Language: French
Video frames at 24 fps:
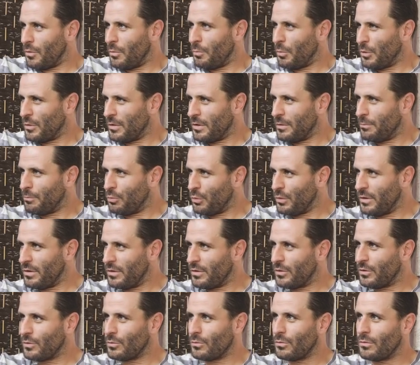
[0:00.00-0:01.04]
de petites
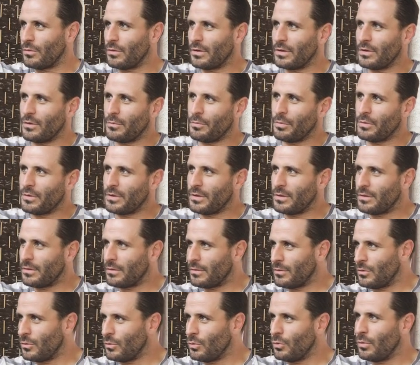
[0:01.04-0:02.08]
punitions et de petites
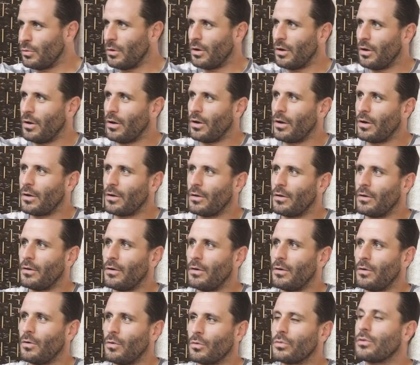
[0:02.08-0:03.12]
douleurs,
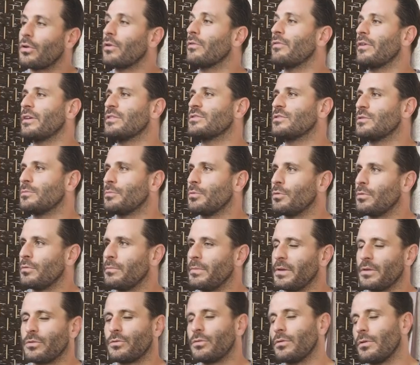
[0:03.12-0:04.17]
euh, autant que faire se peut.
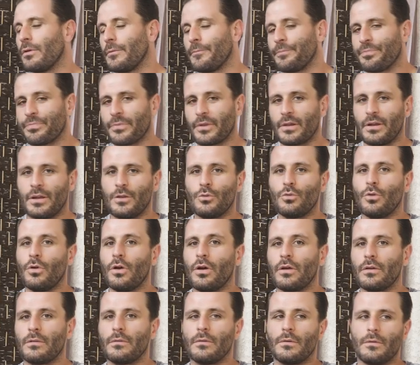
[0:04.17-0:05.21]
Bien sûr, les
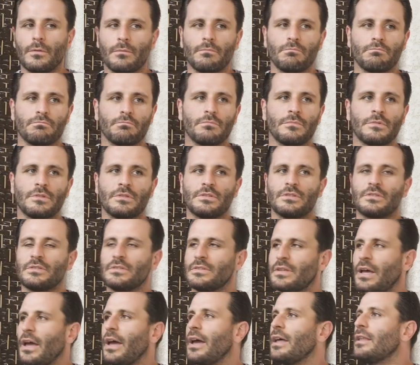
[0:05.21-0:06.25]
douleurs,
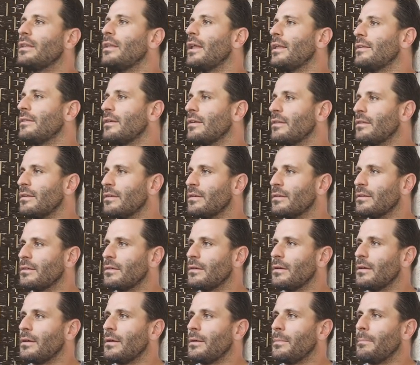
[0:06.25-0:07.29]
ça aide la technique,
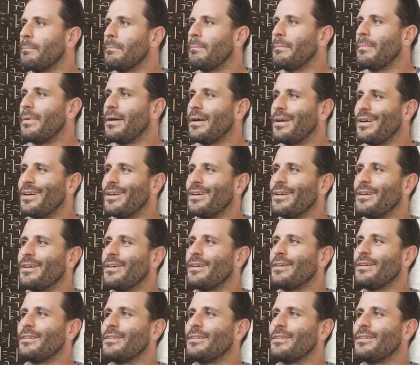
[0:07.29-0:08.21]
mais